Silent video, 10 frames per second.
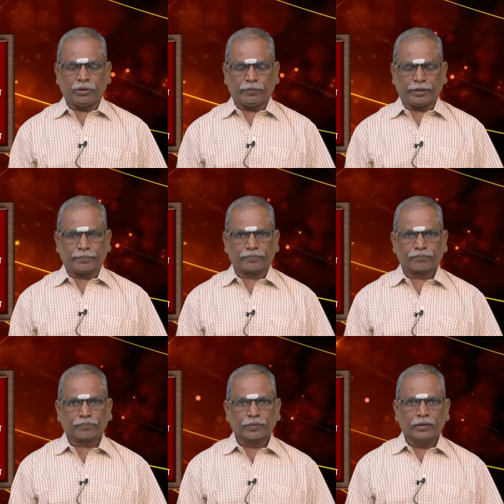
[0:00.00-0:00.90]
மணி வரை
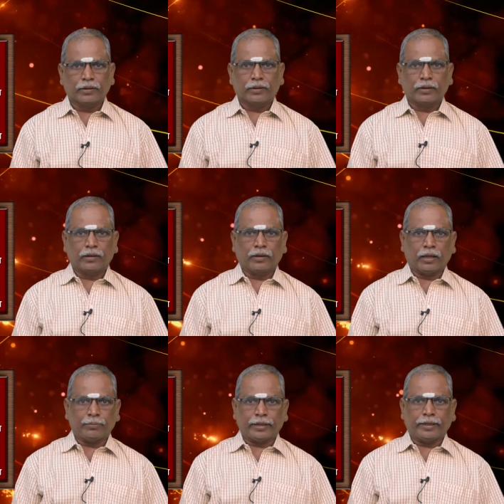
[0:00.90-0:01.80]

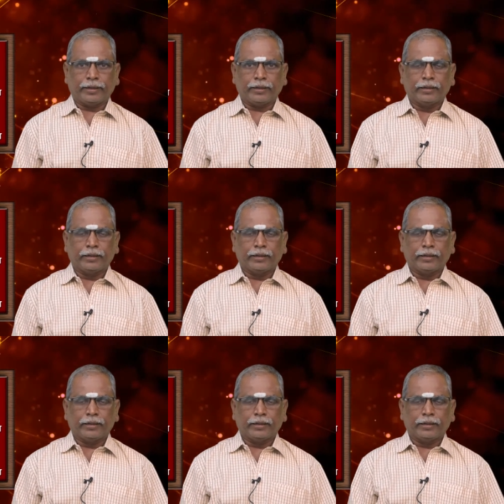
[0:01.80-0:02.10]
அன்பர்களே